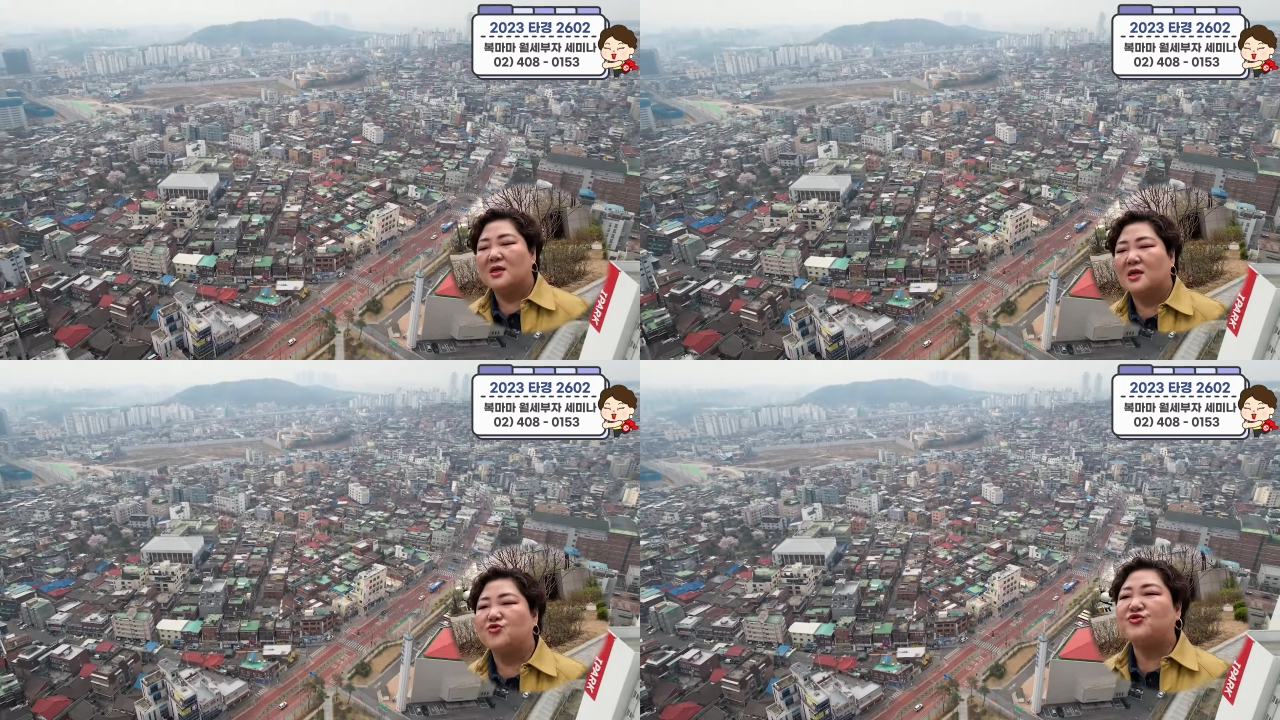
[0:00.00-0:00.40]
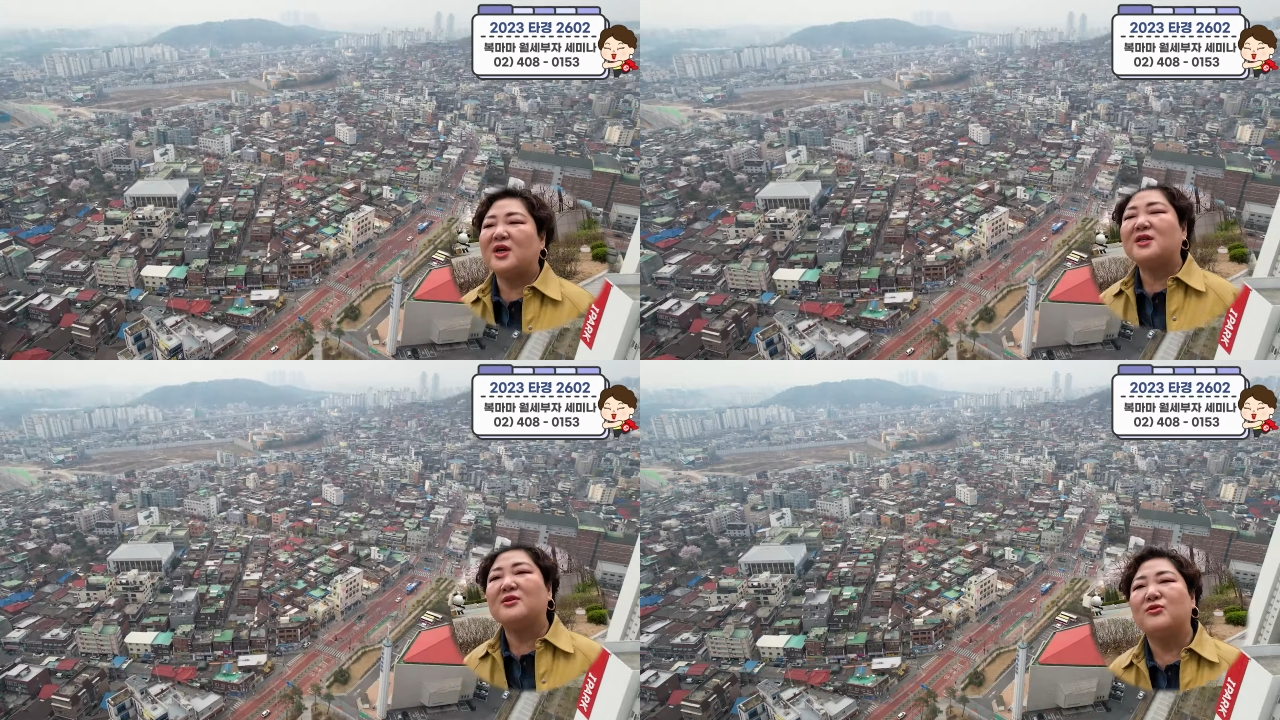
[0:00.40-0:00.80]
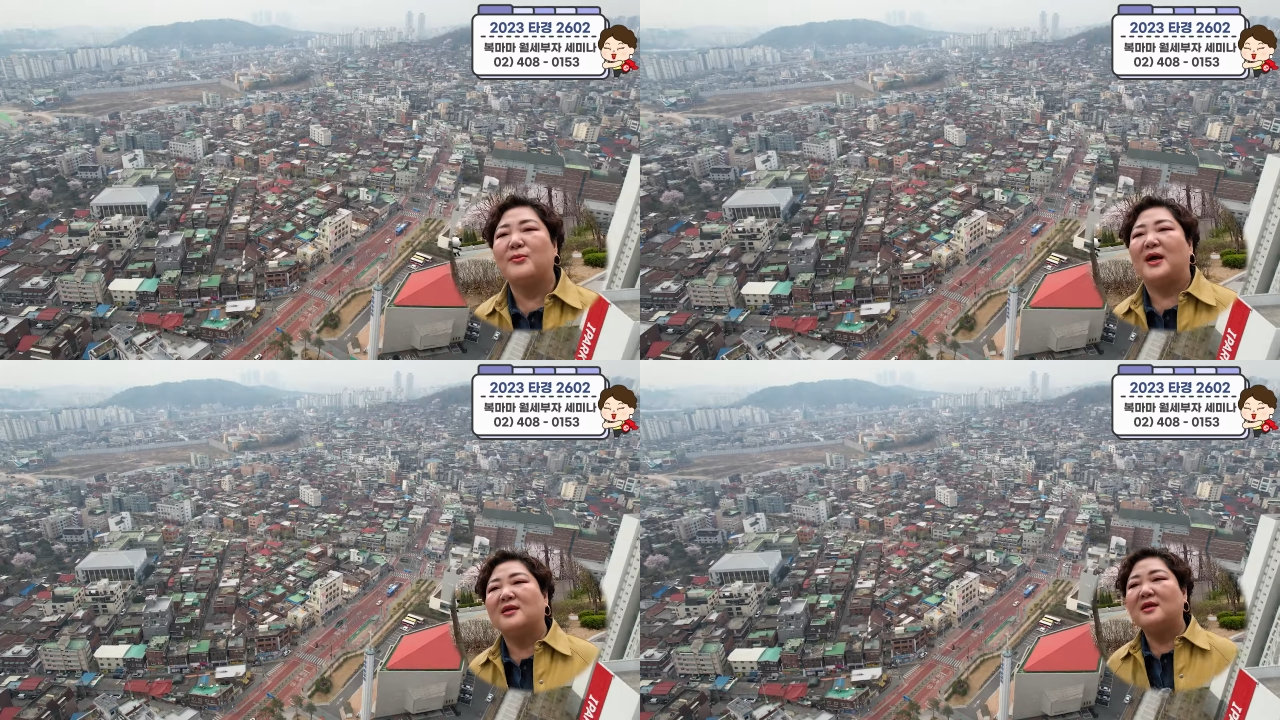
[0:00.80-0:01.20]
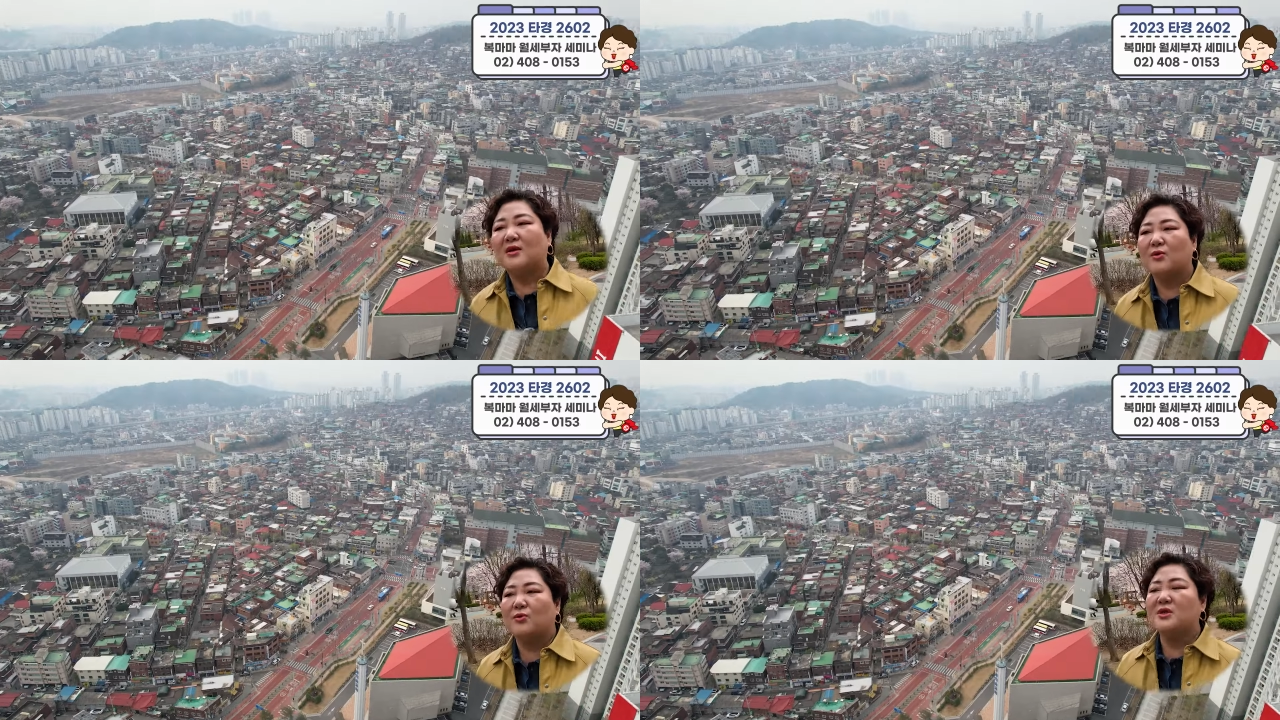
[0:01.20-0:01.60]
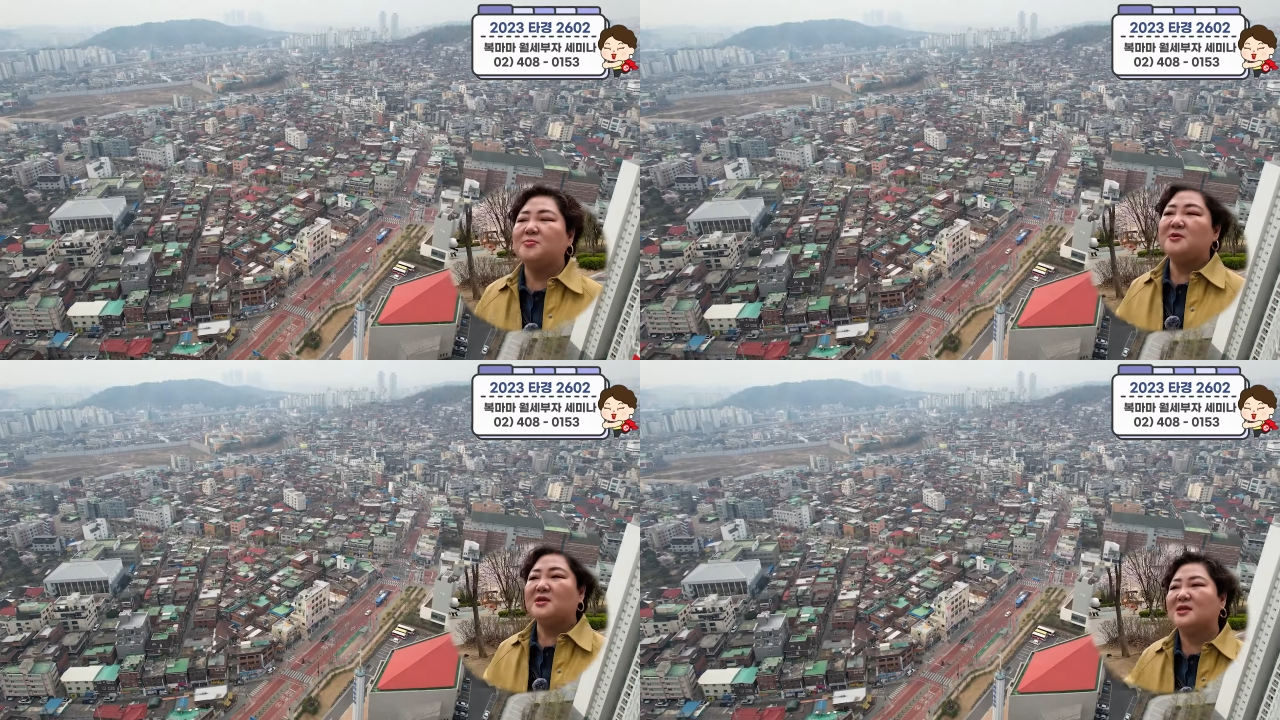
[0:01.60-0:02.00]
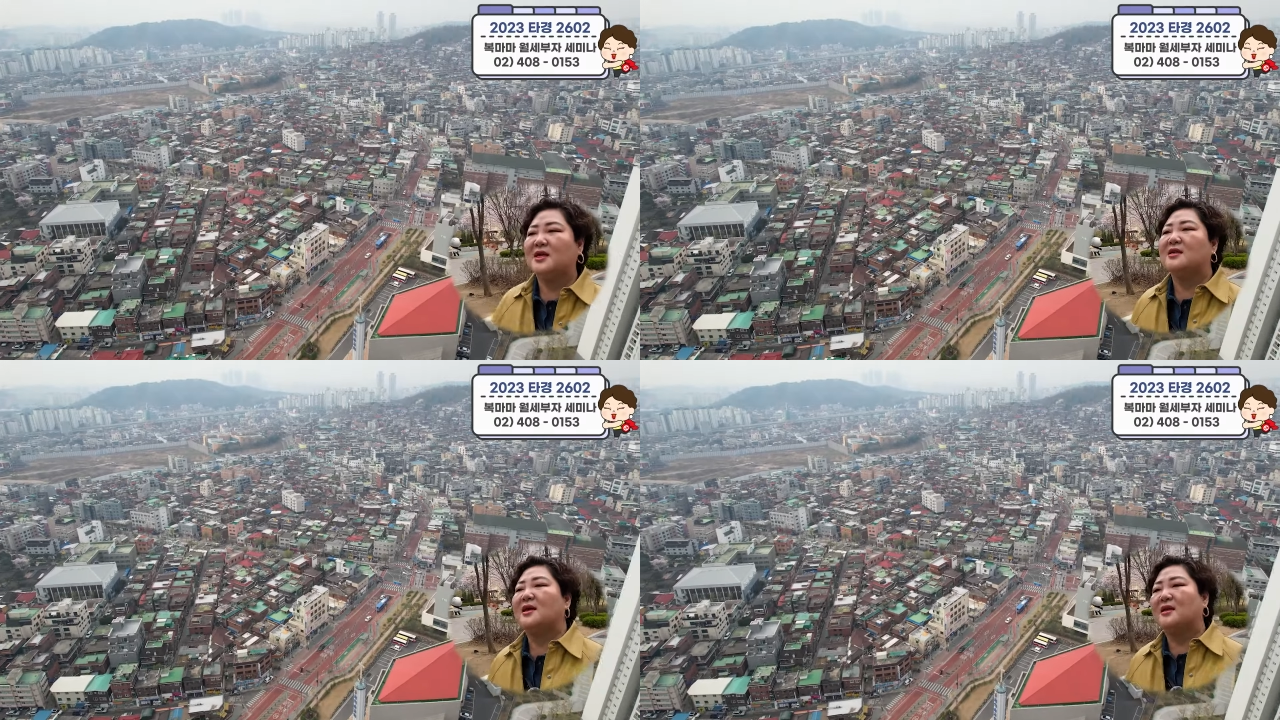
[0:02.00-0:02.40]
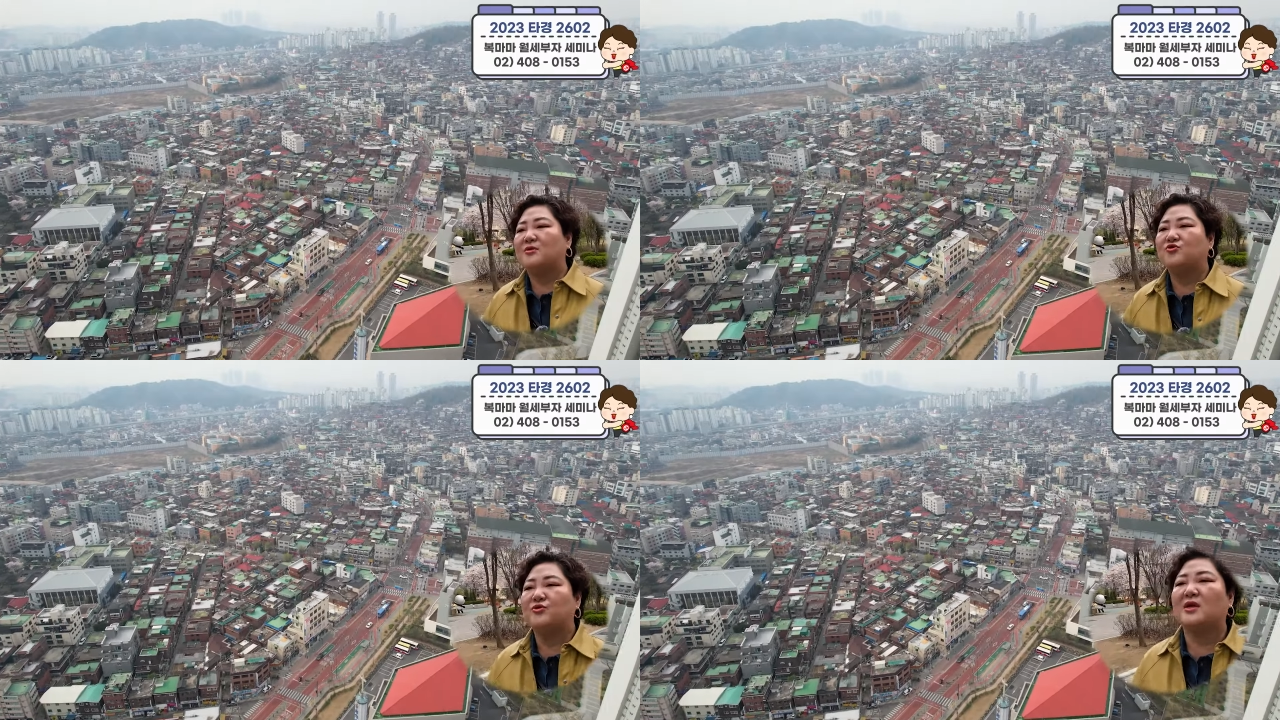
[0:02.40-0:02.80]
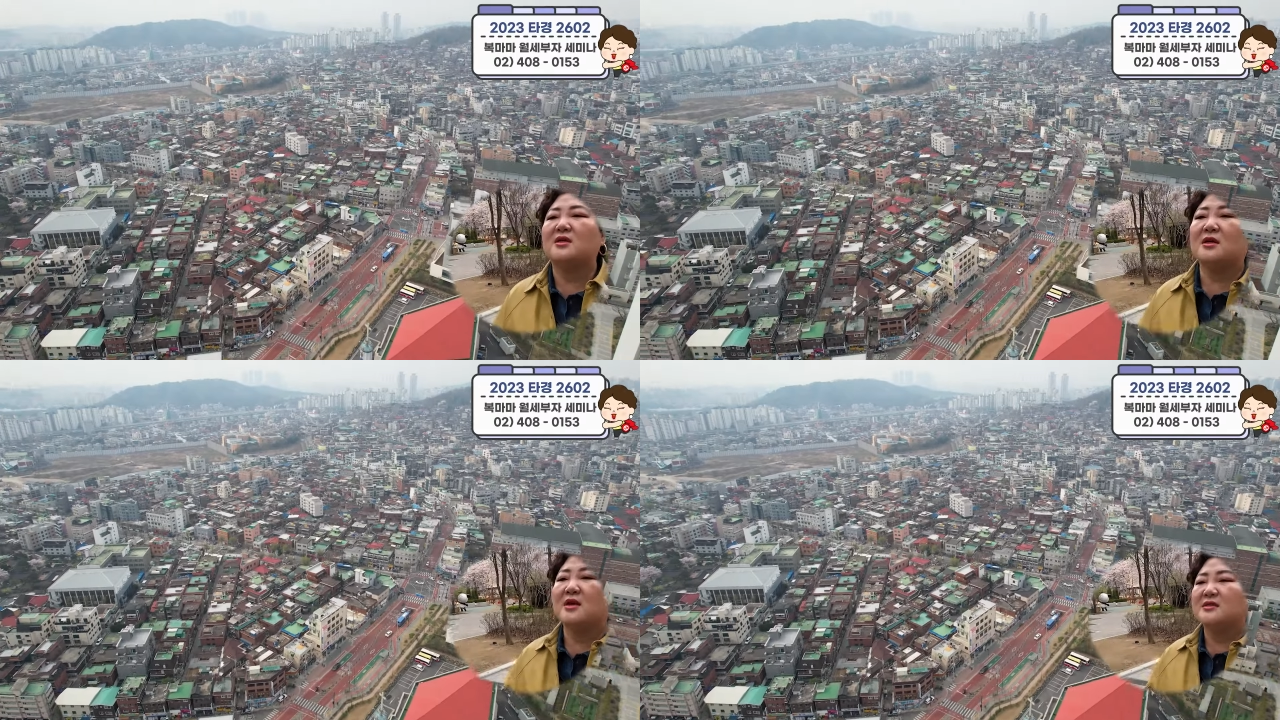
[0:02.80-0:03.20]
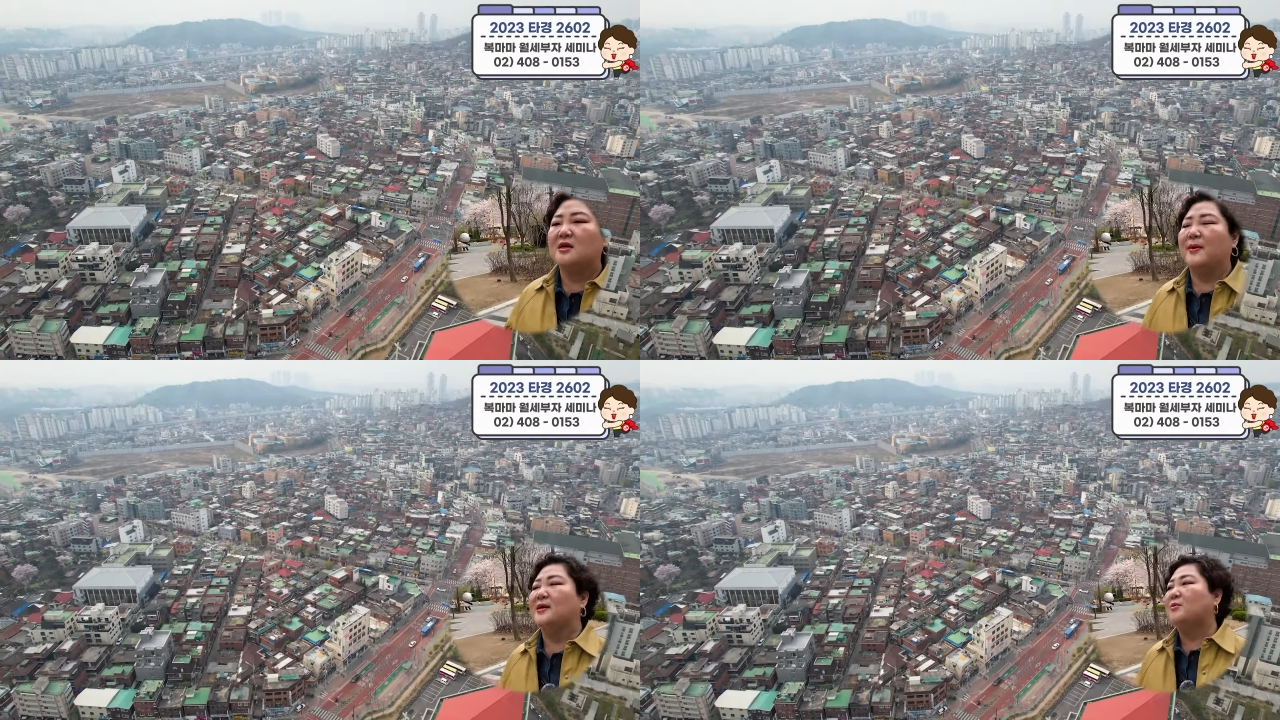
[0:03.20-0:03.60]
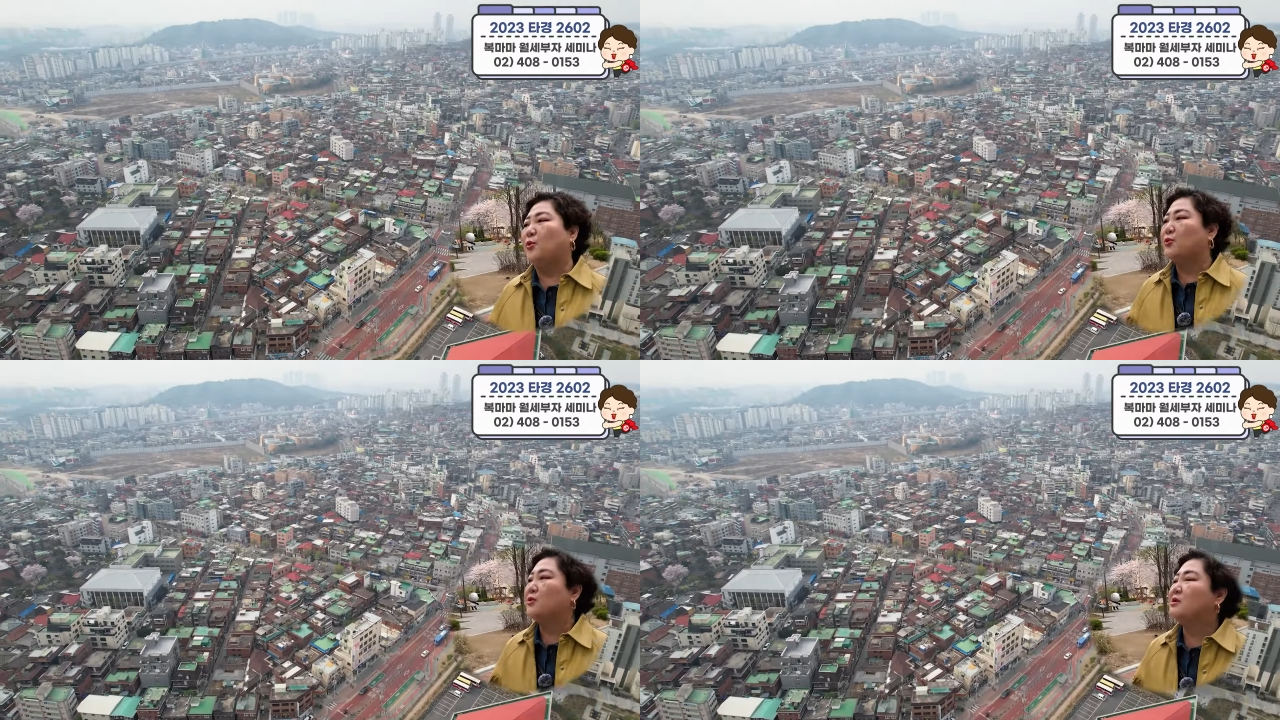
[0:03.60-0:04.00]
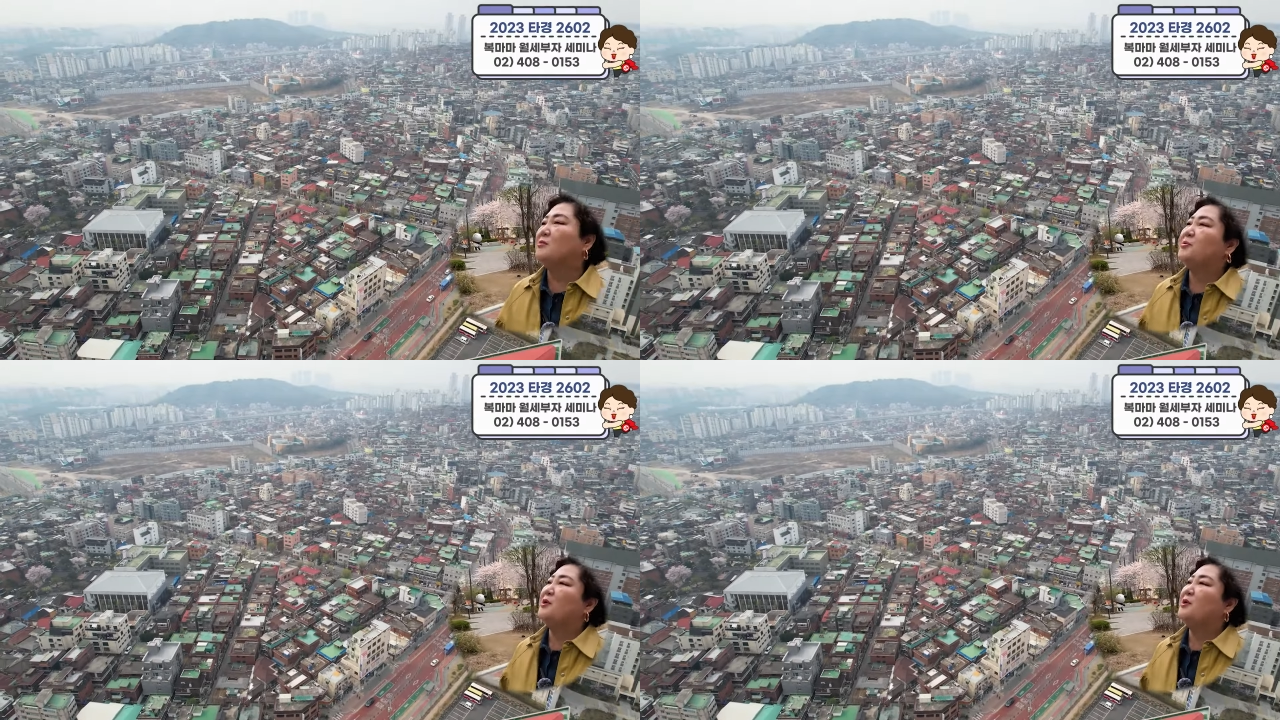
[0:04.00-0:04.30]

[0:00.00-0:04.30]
주택들도 많이 있고 20년 이상 된 주택들이 굉장히 많이 모여 있는